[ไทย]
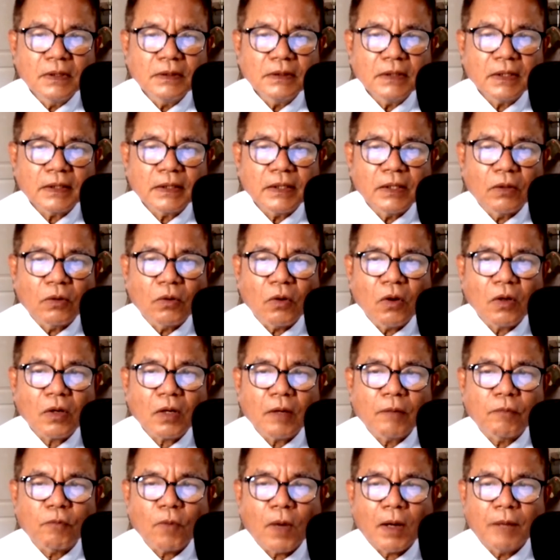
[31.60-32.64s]
ซึ่งจะเกี่ยวข้อง
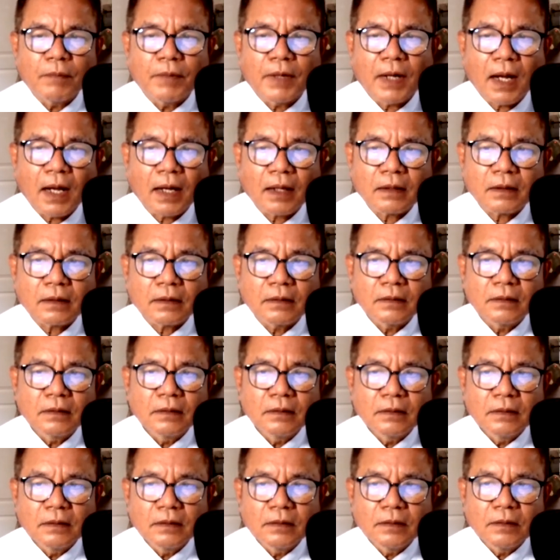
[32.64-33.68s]
กับความรัก
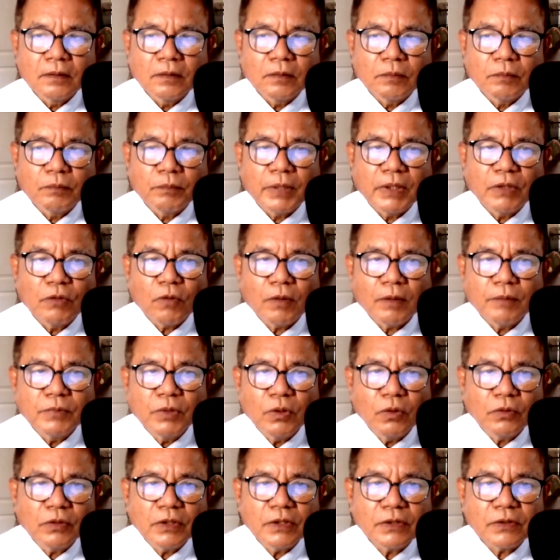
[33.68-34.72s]
เป็นความ
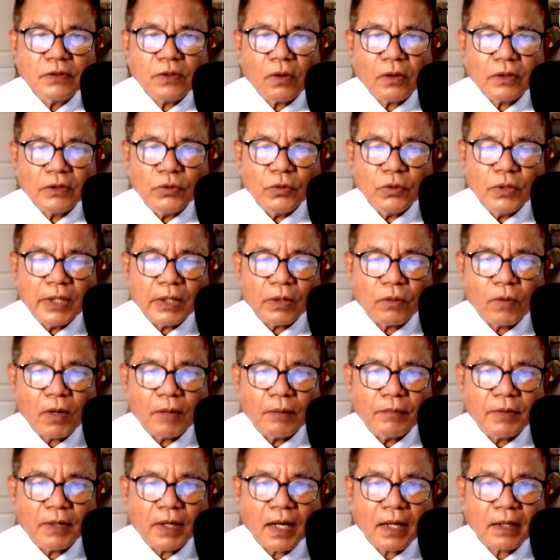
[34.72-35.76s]
ทุกข์ที่ซ่อนอยู่ในควา
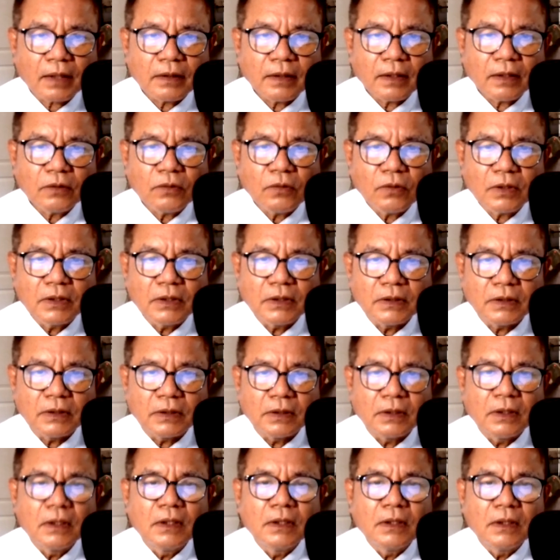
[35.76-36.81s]
มรักนั่นก็คือ
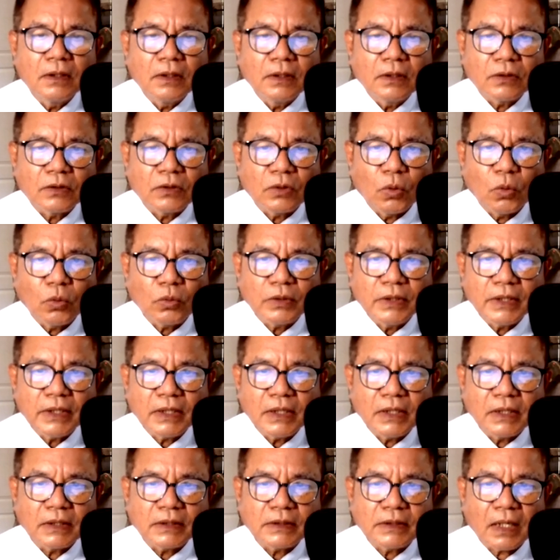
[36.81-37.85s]
ทุกข์ที่
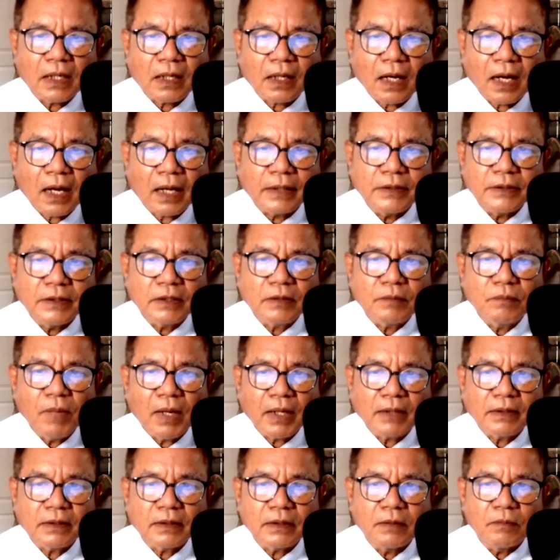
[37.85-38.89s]
เกิดจากการยึด
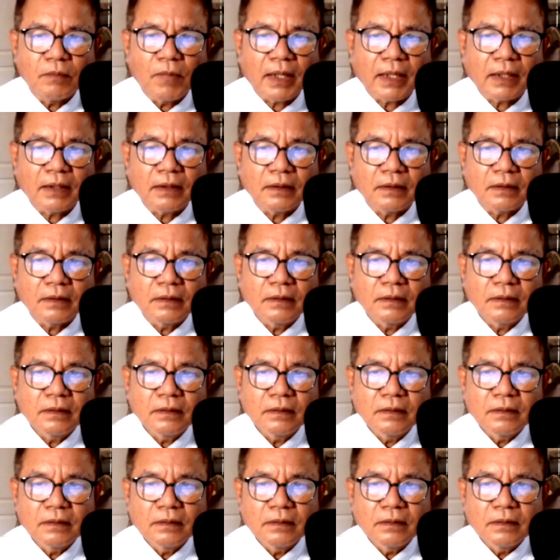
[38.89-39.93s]
มั่นถือมั่น
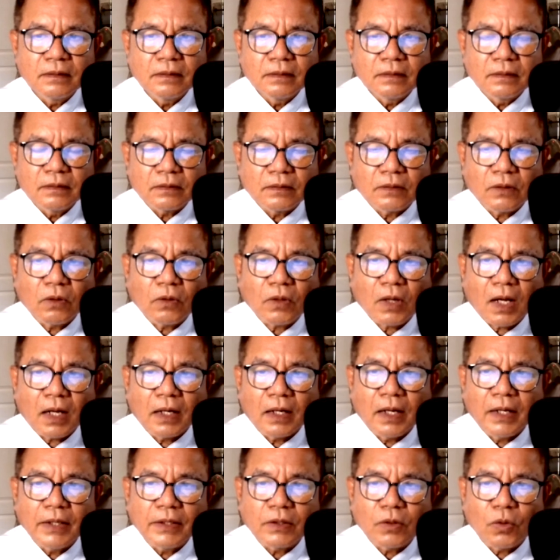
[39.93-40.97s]
ต้องการ
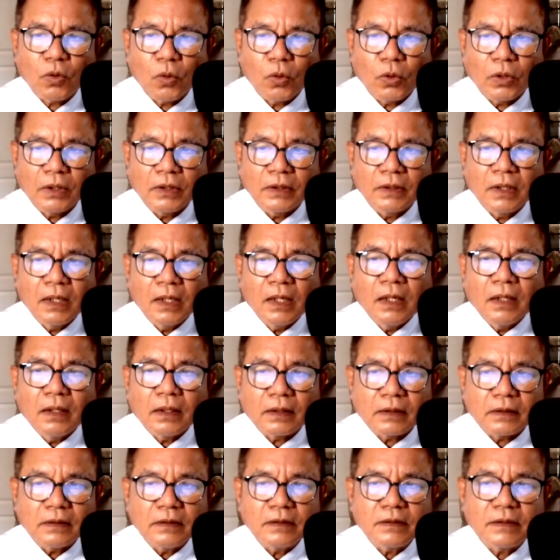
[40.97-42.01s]
ให้คน
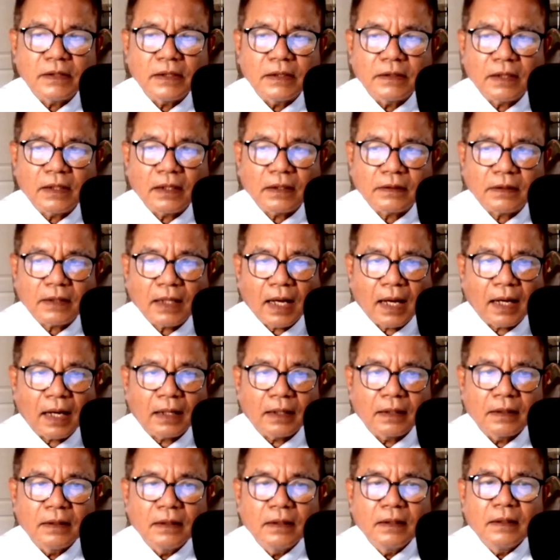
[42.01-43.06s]
หรือสิ่งต่า
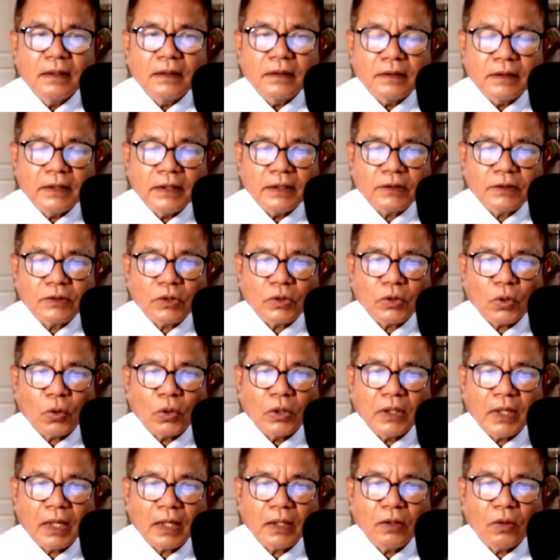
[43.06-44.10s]
งๆที่ตน
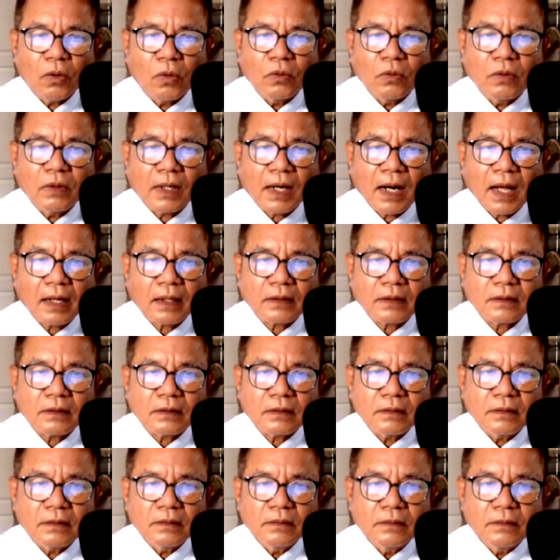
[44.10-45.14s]
นั้นหลงรัก
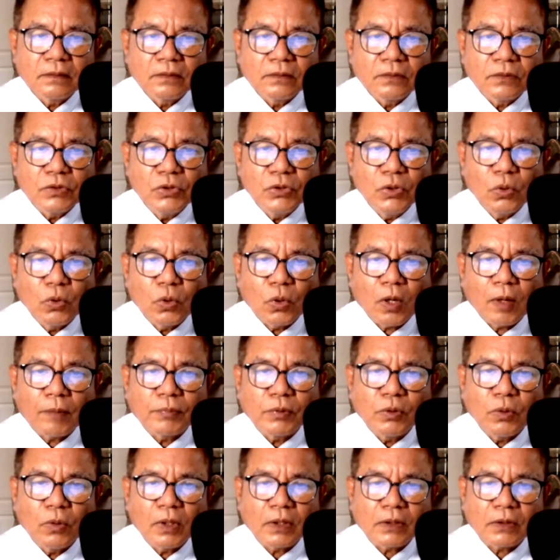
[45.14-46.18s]
อยู่กับ
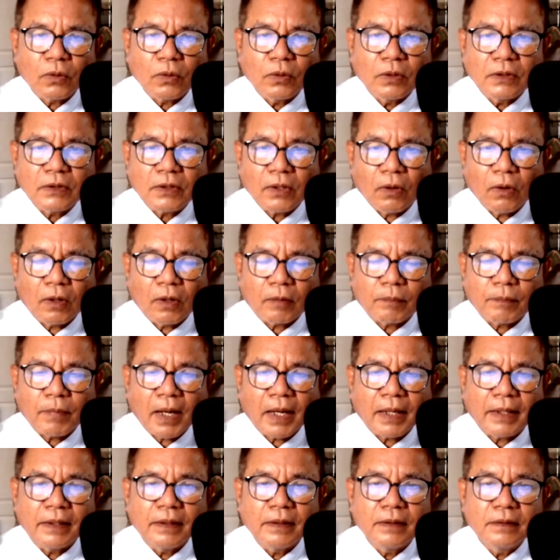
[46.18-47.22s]
ตัวตนตลอดไป
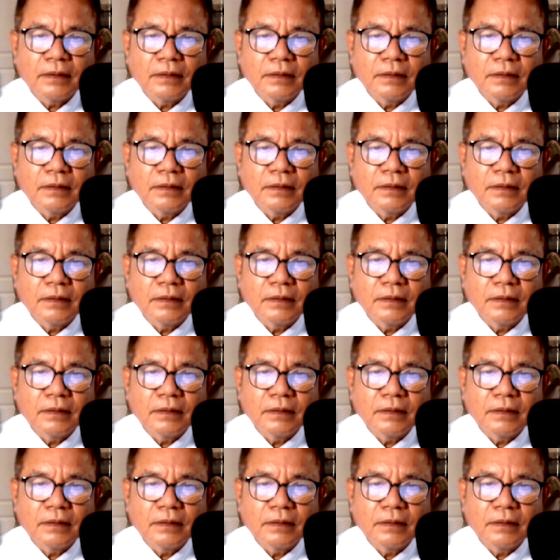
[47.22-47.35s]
